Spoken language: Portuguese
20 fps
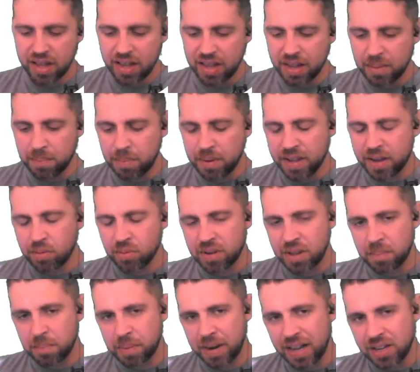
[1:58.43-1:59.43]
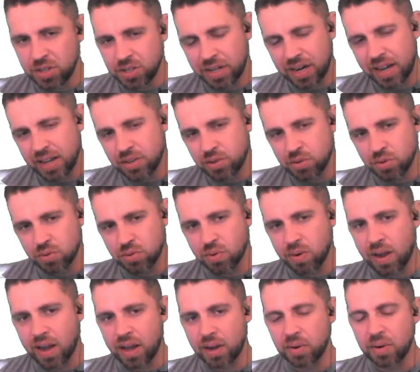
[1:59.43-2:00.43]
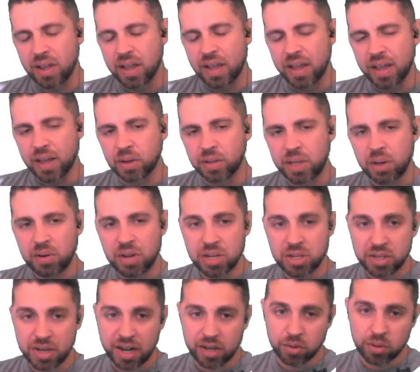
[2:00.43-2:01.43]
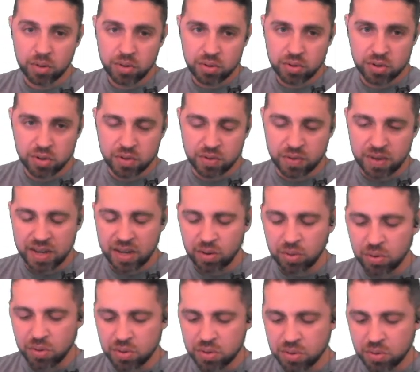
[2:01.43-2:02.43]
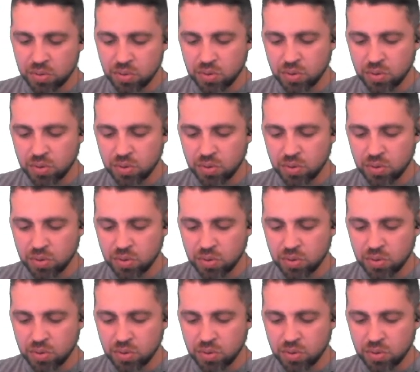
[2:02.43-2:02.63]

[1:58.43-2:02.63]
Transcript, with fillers: implicam que para tirar esse usuário, eu tenho que tirar todos os vínculos, os